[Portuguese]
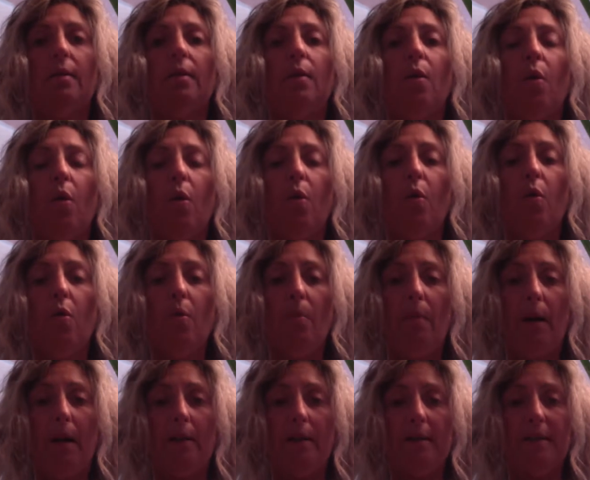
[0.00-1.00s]
ou
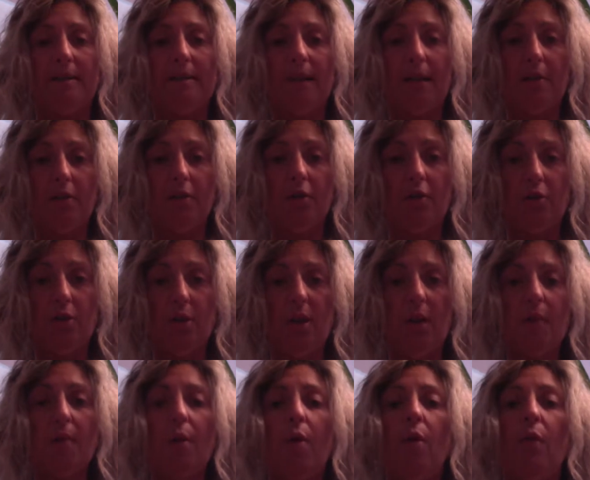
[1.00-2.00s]
uma de sete
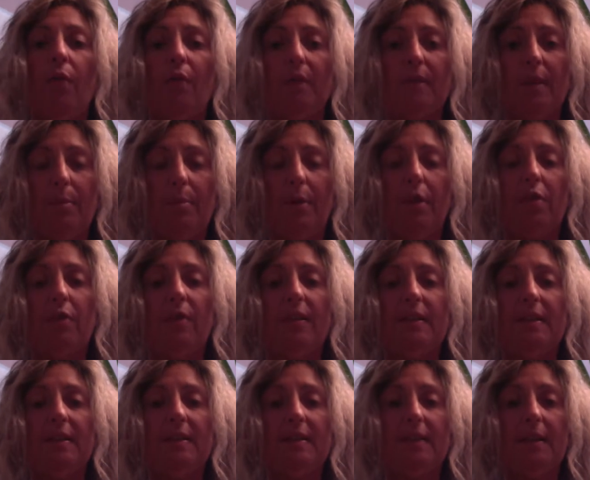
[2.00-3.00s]
dias, ou você pode
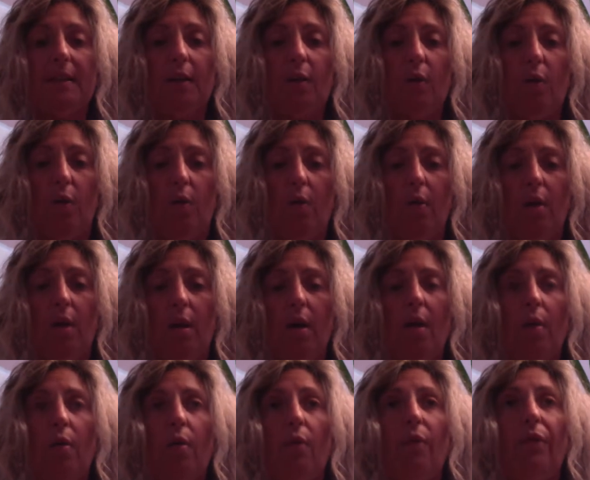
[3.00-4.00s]
fazer cinco,
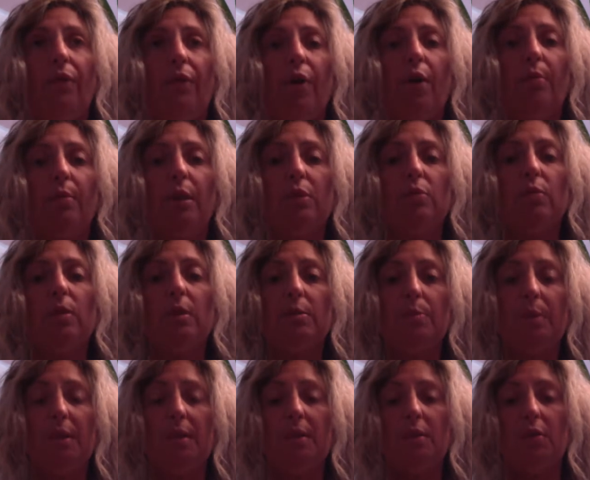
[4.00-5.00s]
conforme as tuas
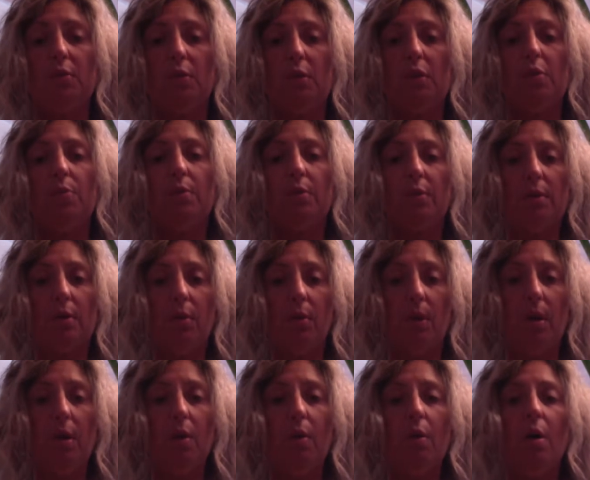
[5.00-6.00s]
petições para o teu
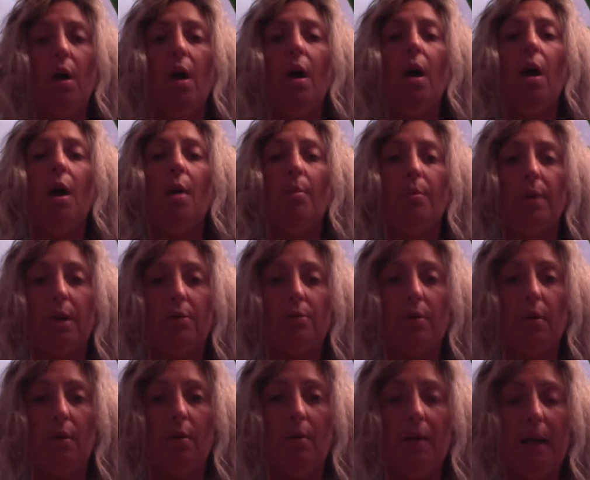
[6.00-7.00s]
erro, para
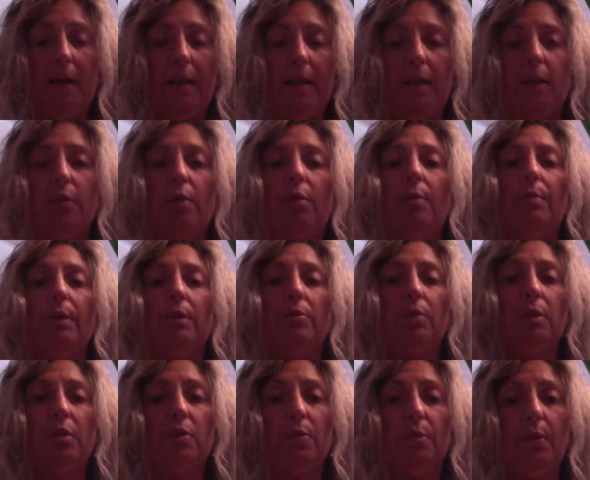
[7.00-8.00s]
teu marido, para
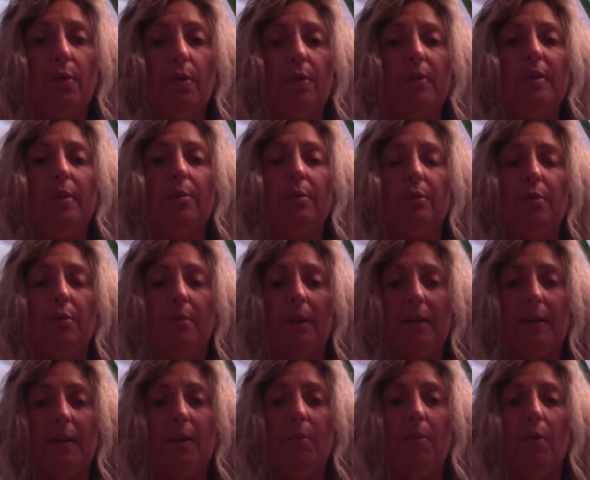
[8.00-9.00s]
tua esposa, para o teu
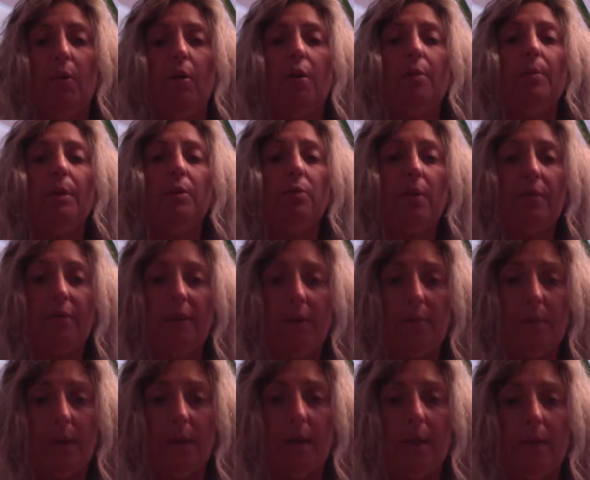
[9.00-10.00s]
matrimônio, para tua
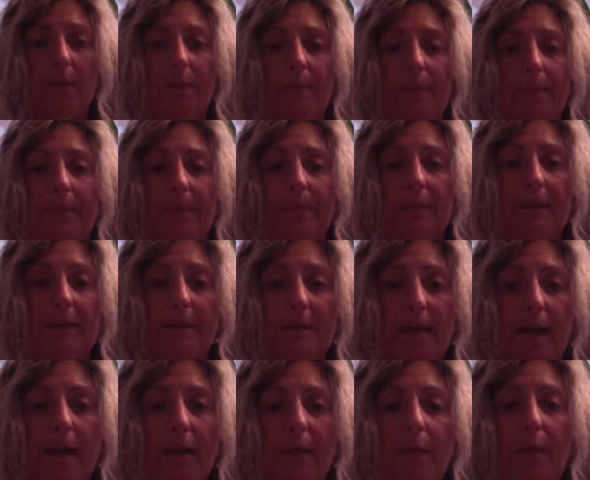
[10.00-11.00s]
família,
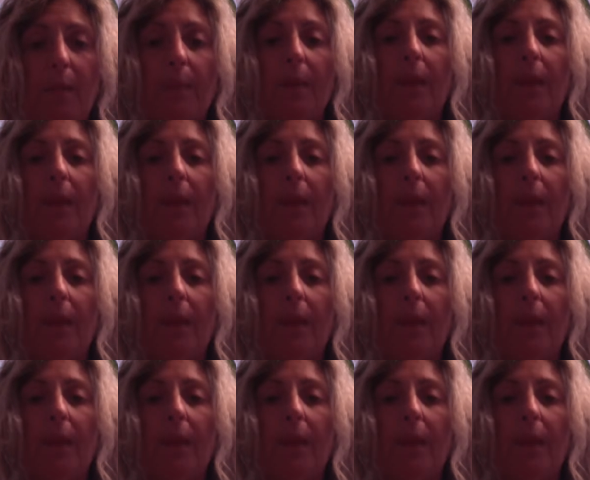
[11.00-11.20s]
certo?